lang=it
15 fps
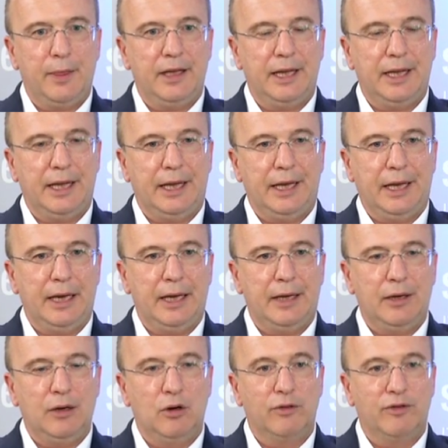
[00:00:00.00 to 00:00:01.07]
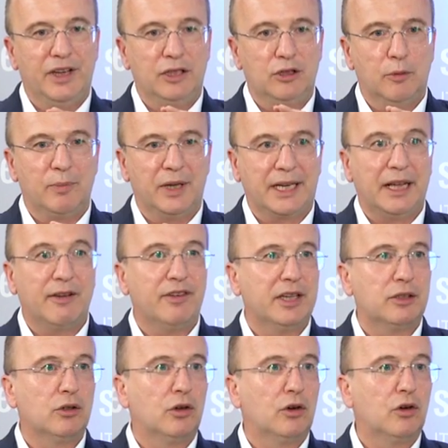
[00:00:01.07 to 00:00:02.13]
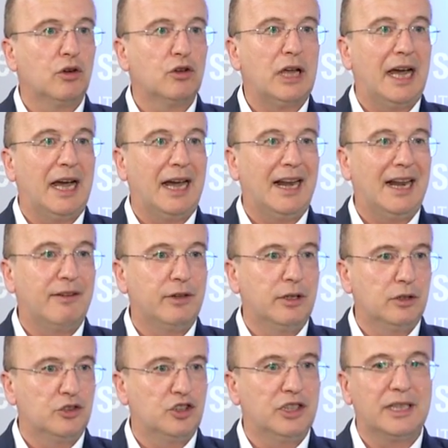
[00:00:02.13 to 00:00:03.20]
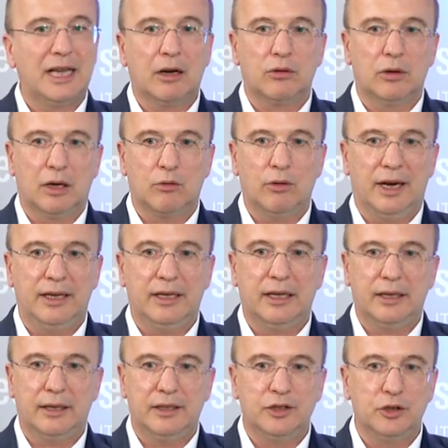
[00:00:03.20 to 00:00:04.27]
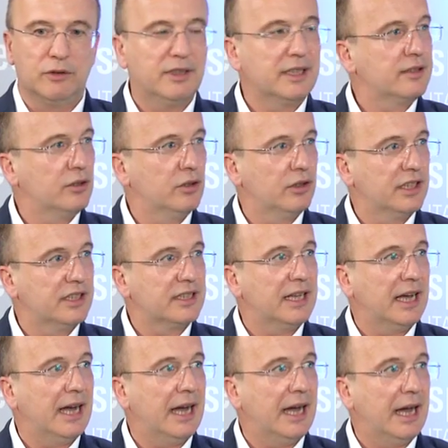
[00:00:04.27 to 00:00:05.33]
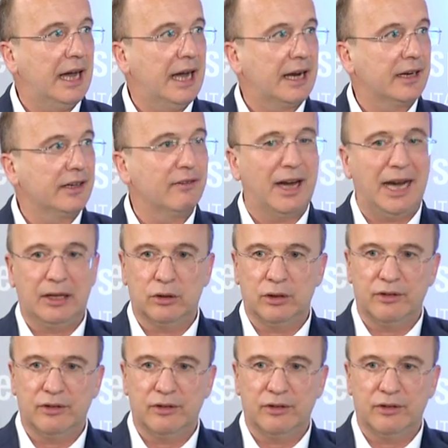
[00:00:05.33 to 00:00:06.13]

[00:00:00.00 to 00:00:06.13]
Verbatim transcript: eh, lo vedo perché vedo alla velocità con la quale l'innovazione sta arrivando,